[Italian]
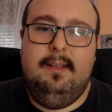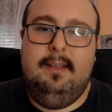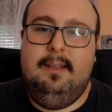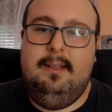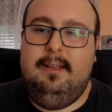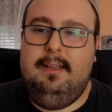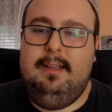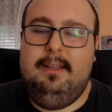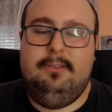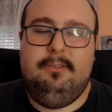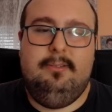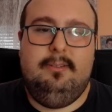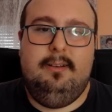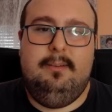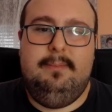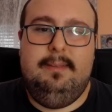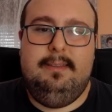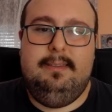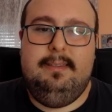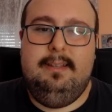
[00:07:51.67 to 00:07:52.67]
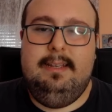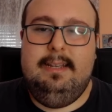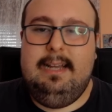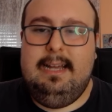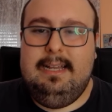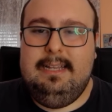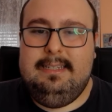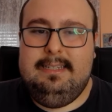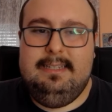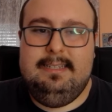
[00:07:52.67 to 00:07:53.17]
è totalmente
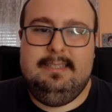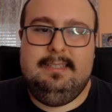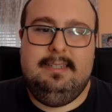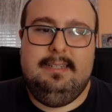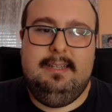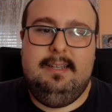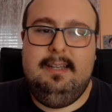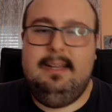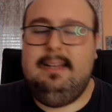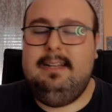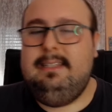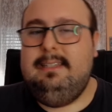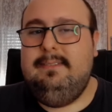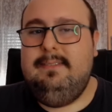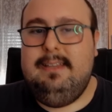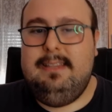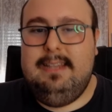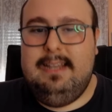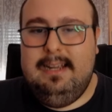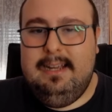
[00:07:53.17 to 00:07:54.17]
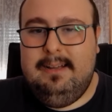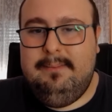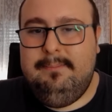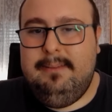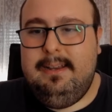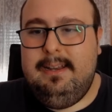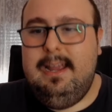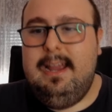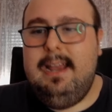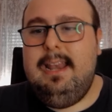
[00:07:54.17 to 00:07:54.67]
gratis, attivate la
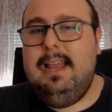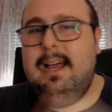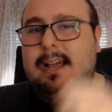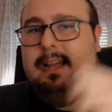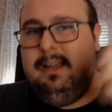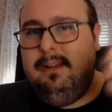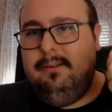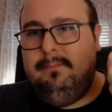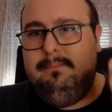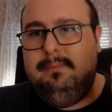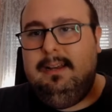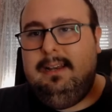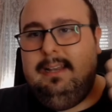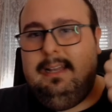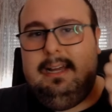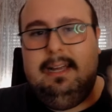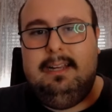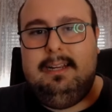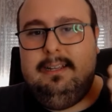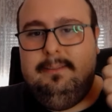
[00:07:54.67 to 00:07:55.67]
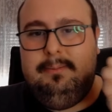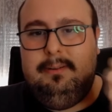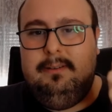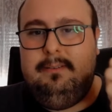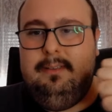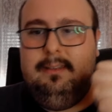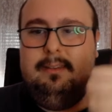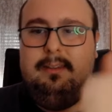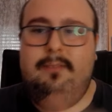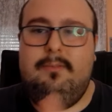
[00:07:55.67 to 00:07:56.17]
campanella e un bel like
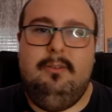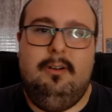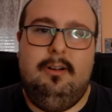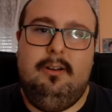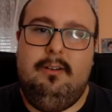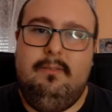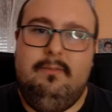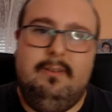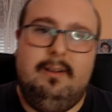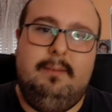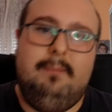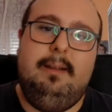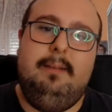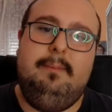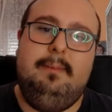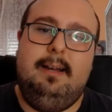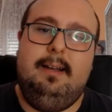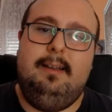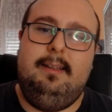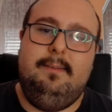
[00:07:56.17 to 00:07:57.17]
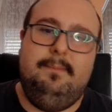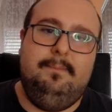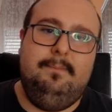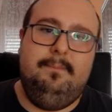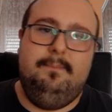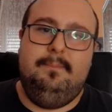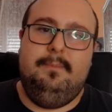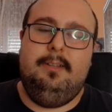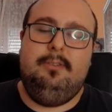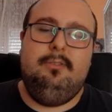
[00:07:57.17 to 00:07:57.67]
preventivo che non fa mai male.
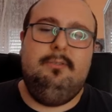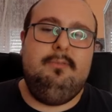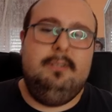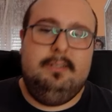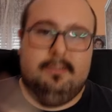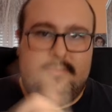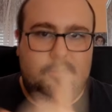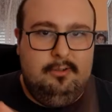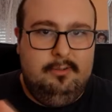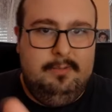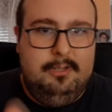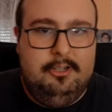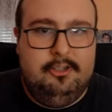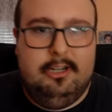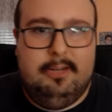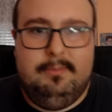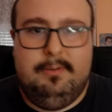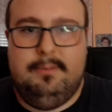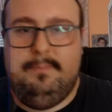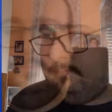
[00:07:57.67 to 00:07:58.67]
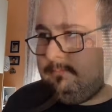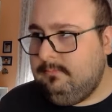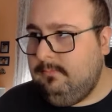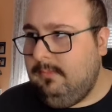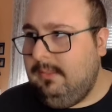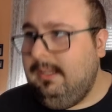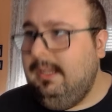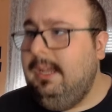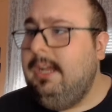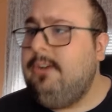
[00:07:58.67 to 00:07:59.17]
Detto questo cominciamo.
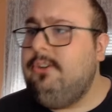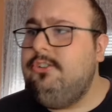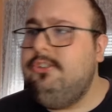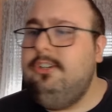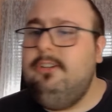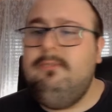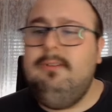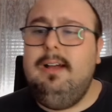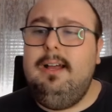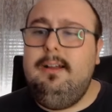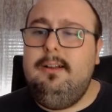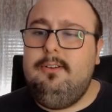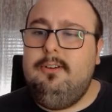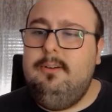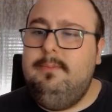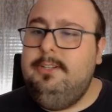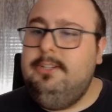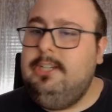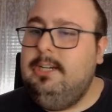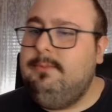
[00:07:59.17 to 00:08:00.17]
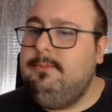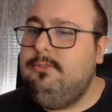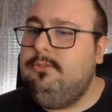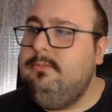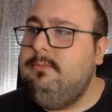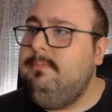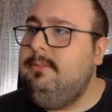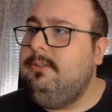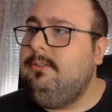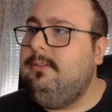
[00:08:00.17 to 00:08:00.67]
Eccoci qua, cominciamo
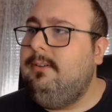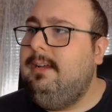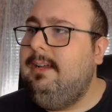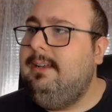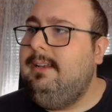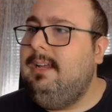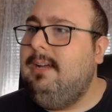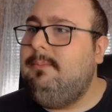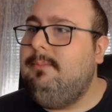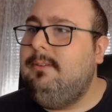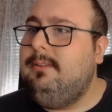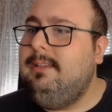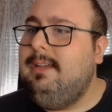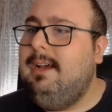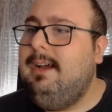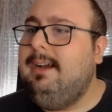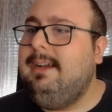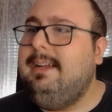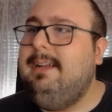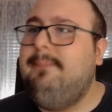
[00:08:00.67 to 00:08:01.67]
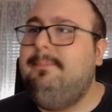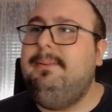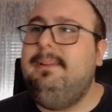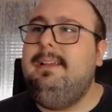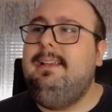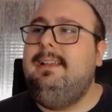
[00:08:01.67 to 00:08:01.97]
subito e andiamo da Caprile